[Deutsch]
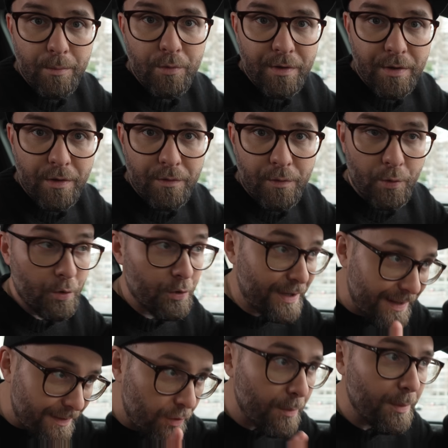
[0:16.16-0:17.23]
Musik aufs Ohr. Und
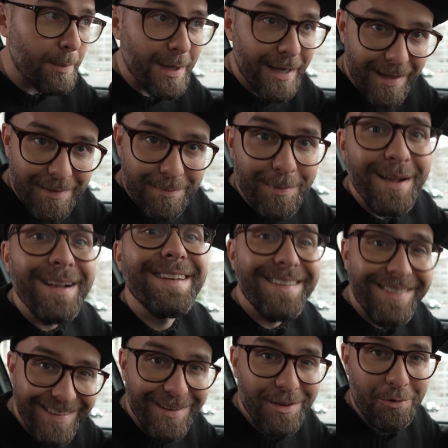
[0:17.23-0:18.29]
jetzt kommt aber erstmal
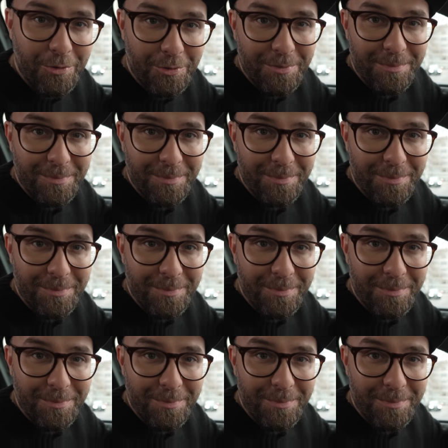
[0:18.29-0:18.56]
das Intro.